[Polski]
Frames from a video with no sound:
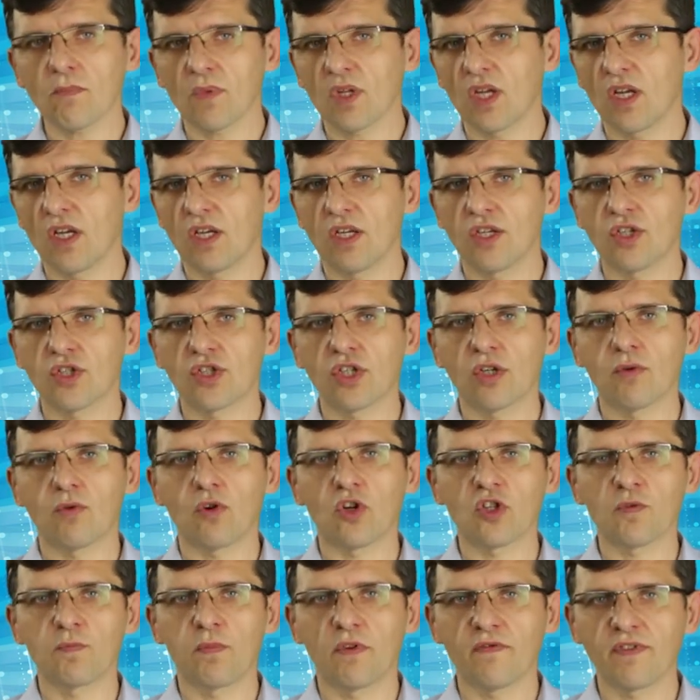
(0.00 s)
e, są
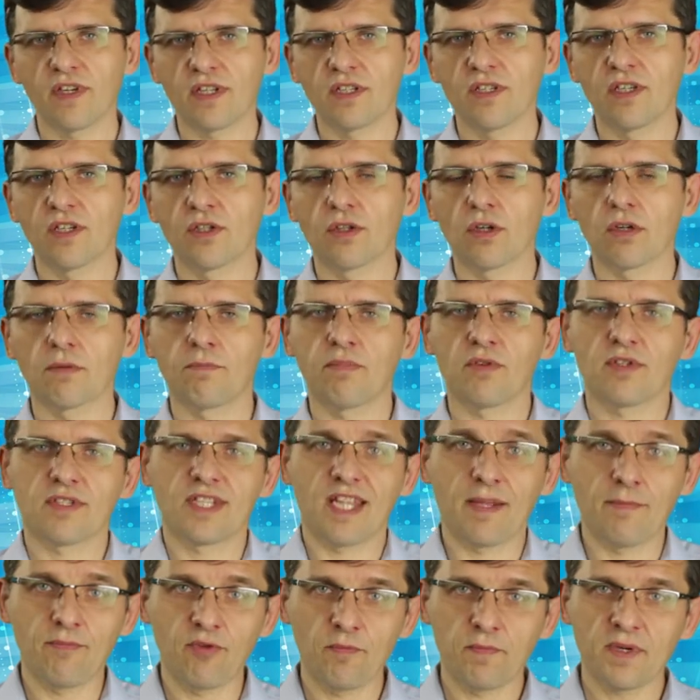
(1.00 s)
odpowiednie do
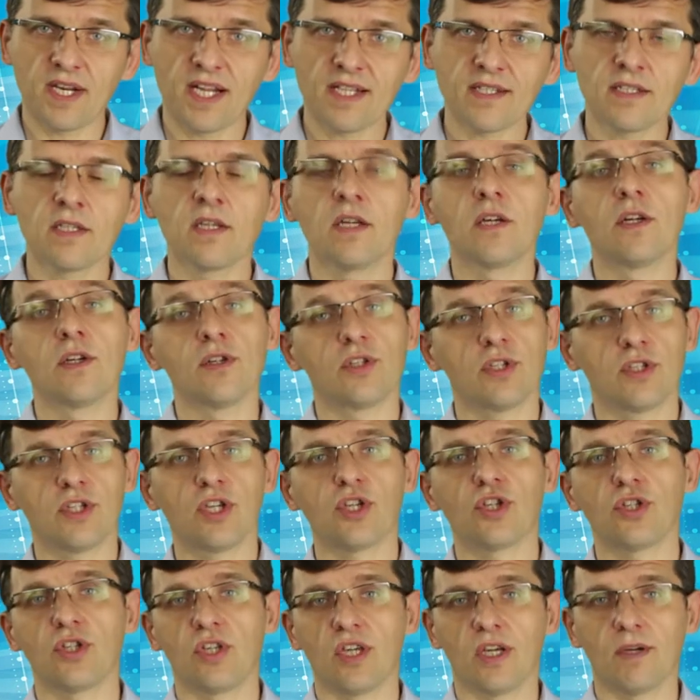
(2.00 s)
postępu prac, czy
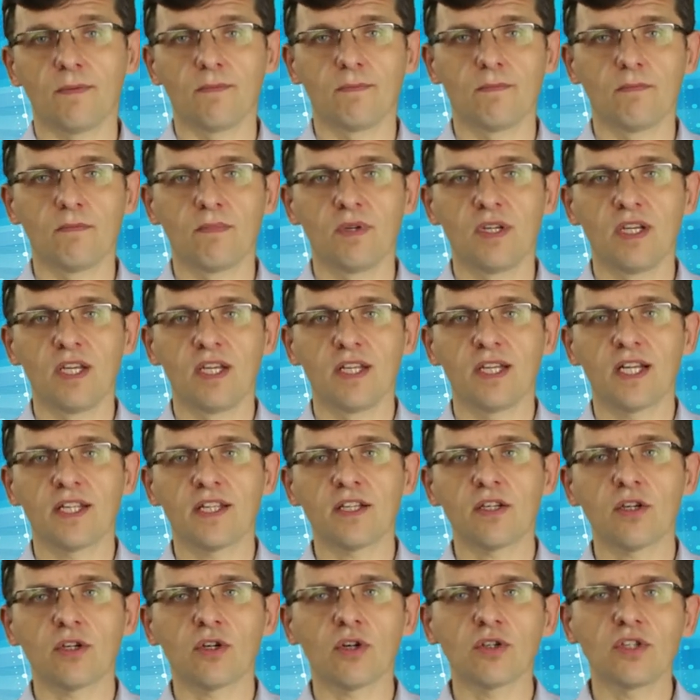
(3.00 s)
też nie
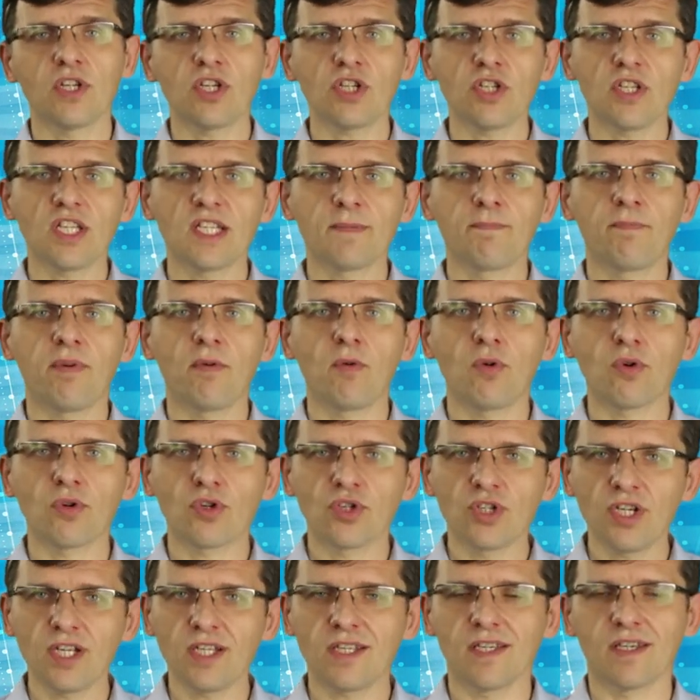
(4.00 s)
dlatego konieczne jest
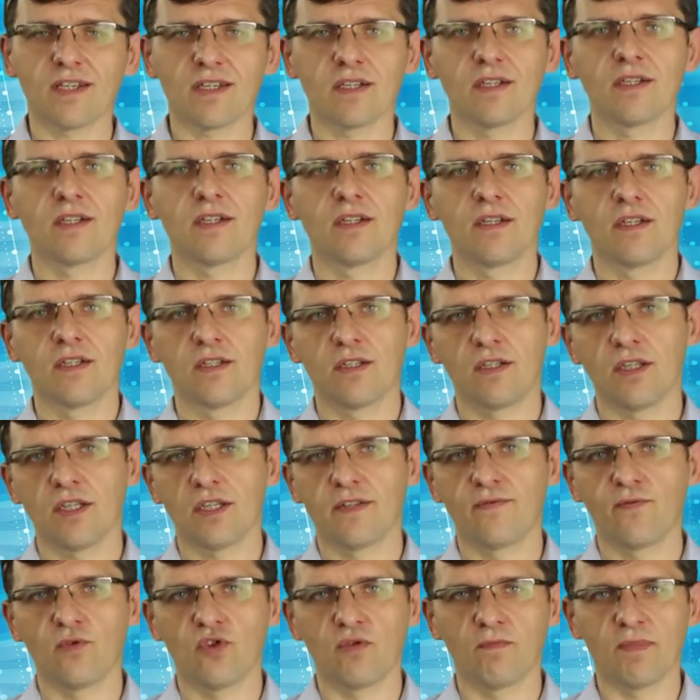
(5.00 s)
połączenie tych
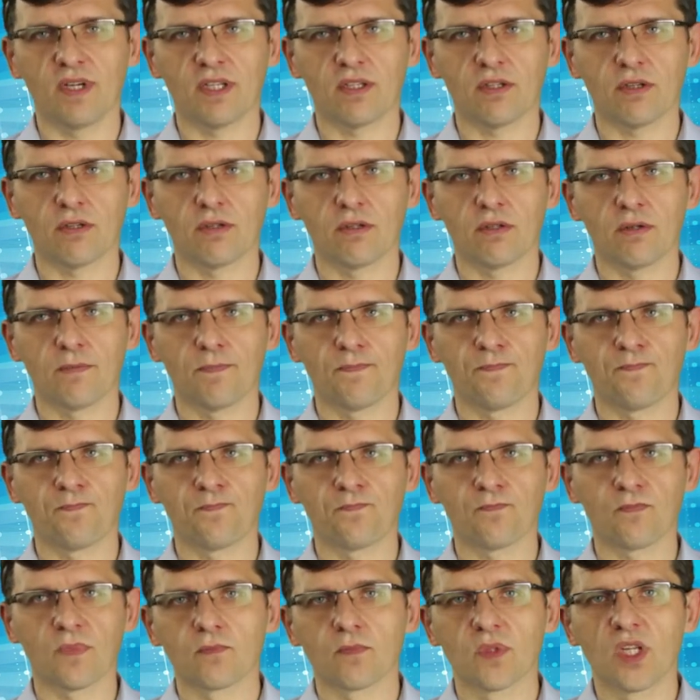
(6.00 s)
dwóch metod.
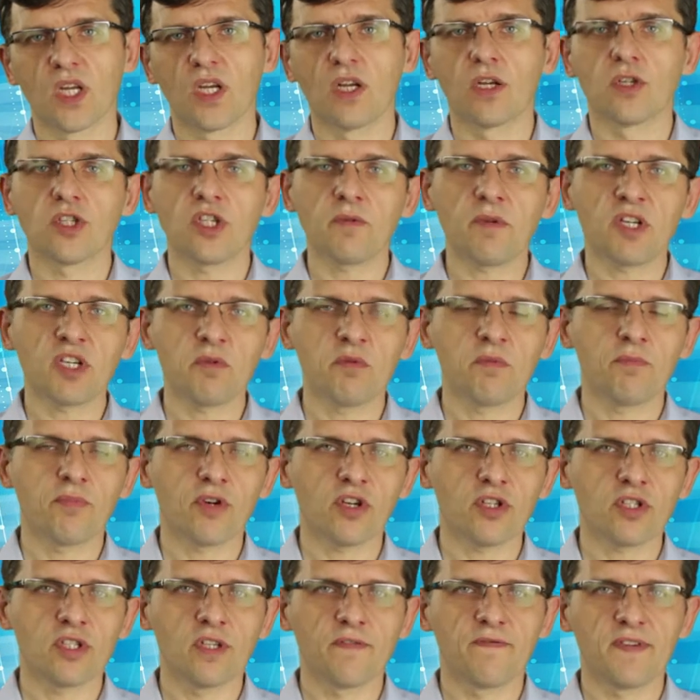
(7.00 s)
Zobaczmy
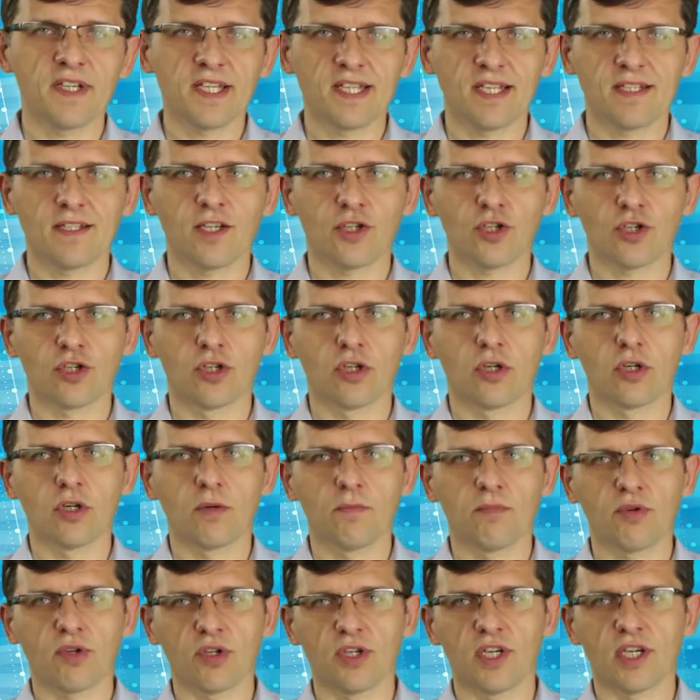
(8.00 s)
prosty wykres naszego
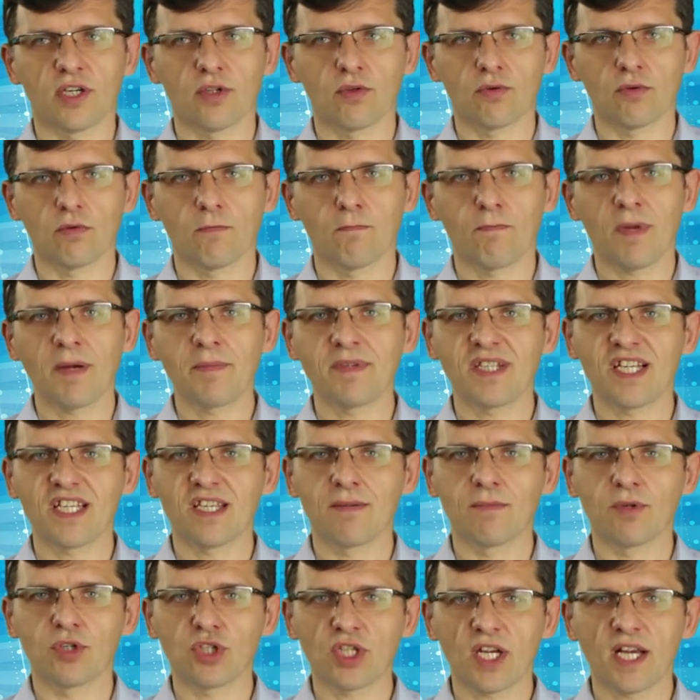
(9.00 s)
projektu. Mamy na
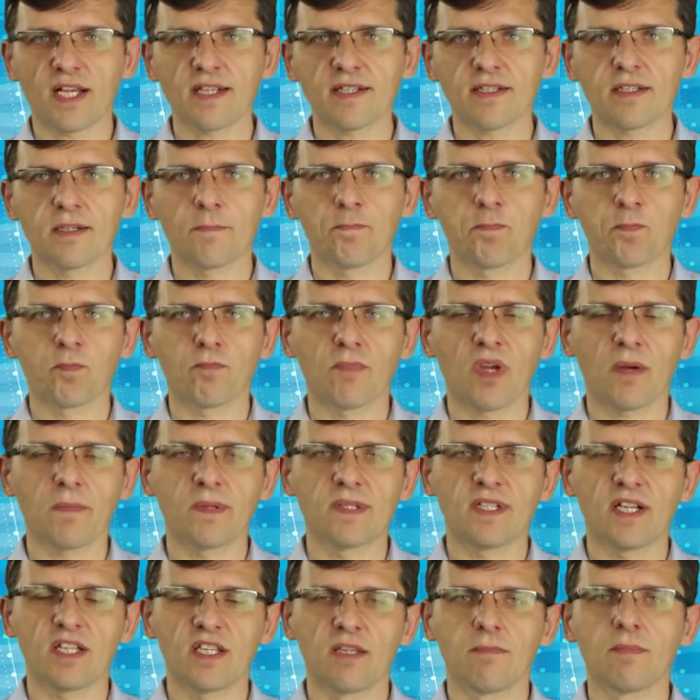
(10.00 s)
nim czas, mamy
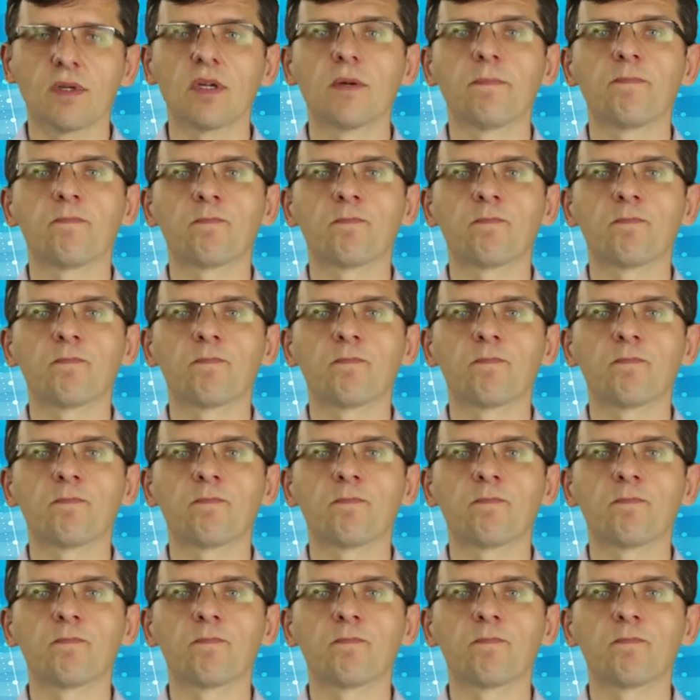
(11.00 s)
na nim